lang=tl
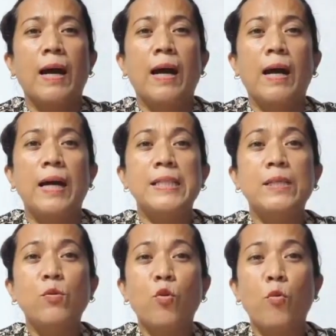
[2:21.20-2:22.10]
uh,
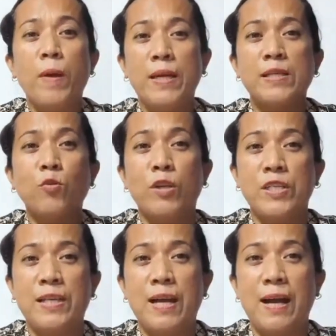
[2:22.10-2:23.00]
siguro may history
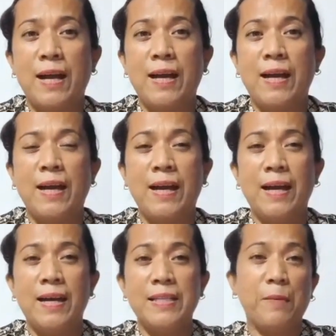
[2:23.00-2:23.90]
siya
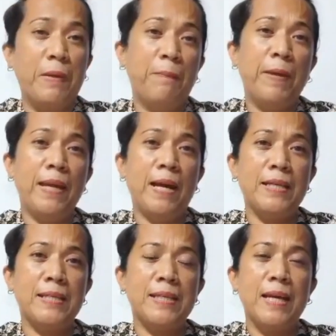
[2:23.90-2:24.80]
sa
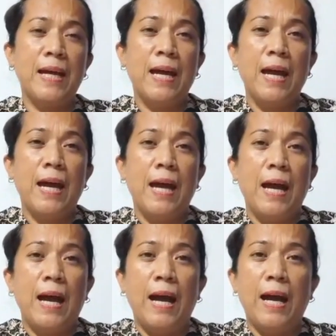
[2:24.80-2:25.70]
Pilipinas
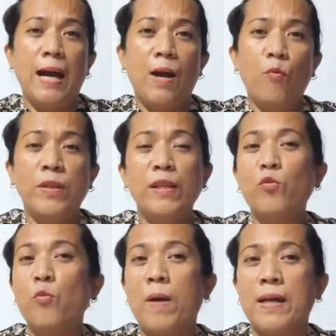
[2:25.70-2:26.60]
uh, within
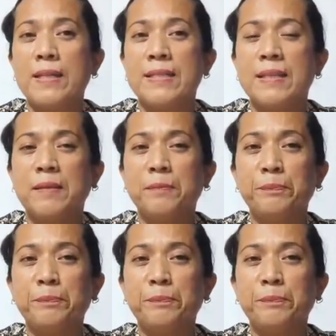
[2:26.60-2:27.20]
2 months,